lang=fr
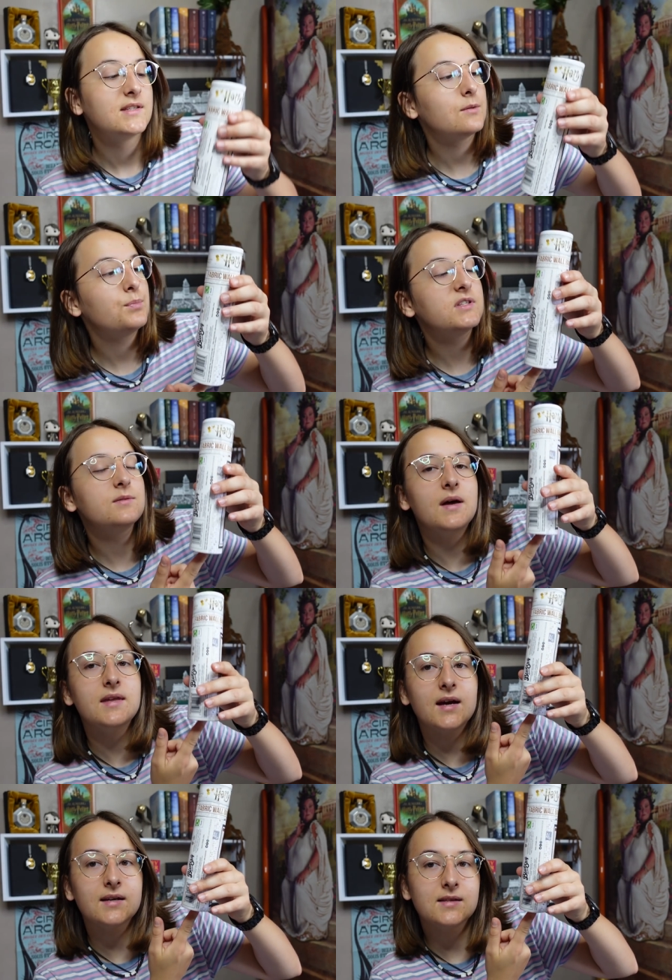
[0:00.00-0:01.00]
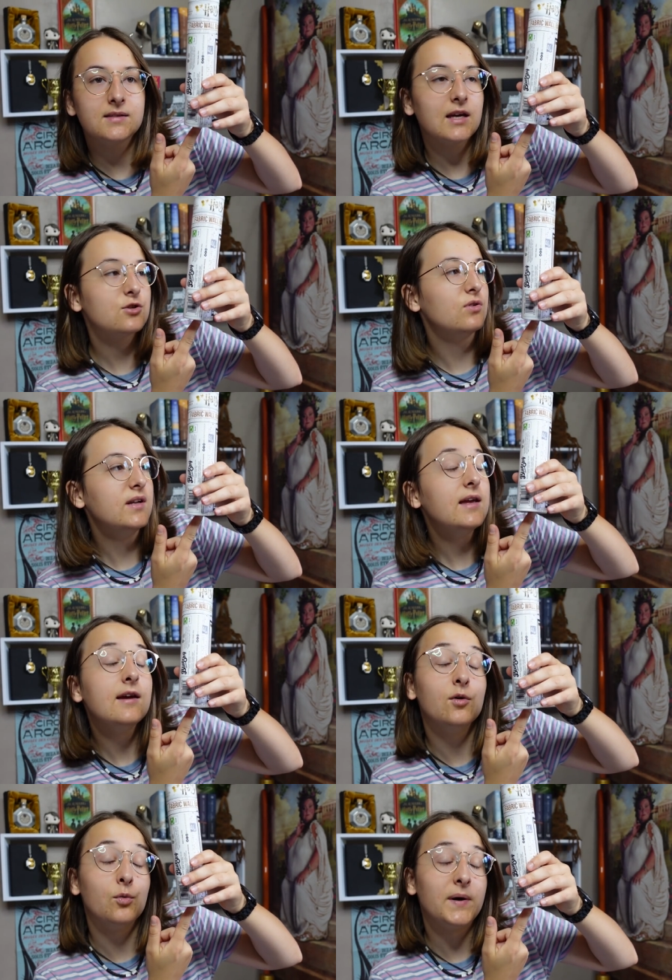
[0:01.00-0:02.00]
Cette petite bannière était très jolie
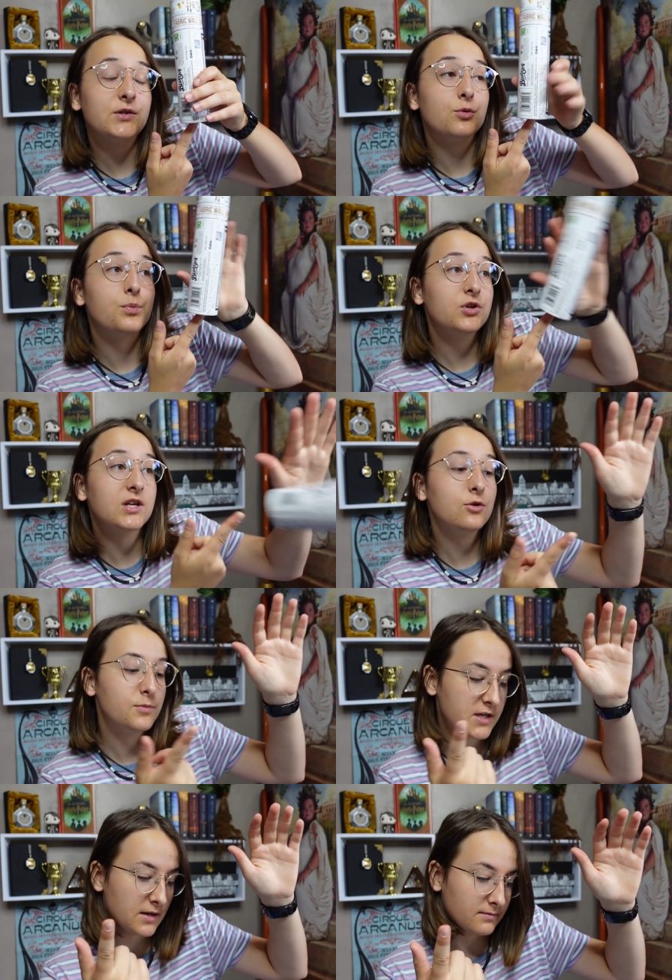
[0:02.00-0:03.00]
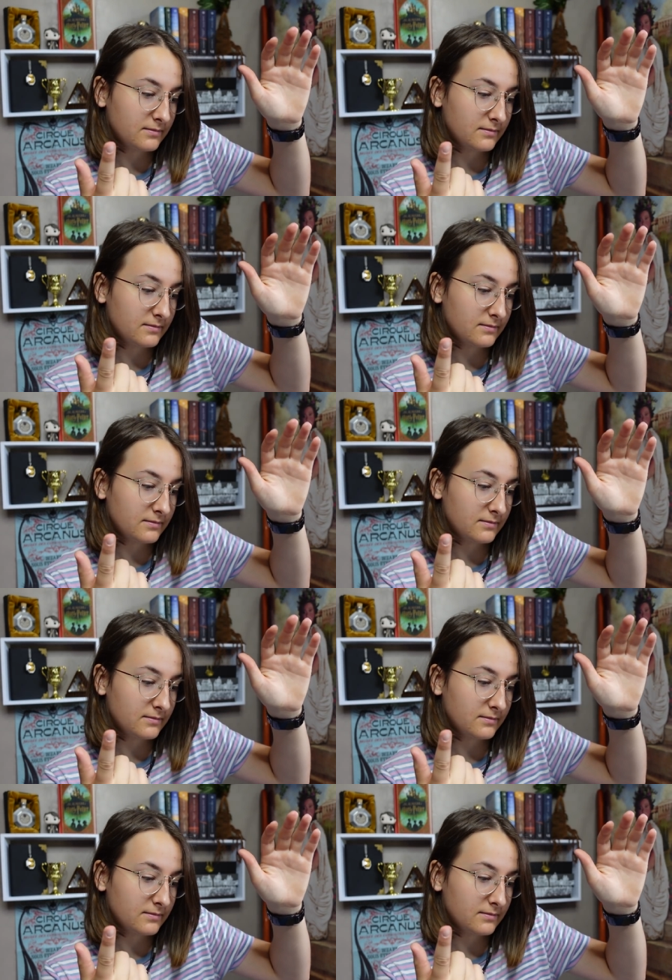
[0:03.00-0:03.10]
et on passe au prochain objet.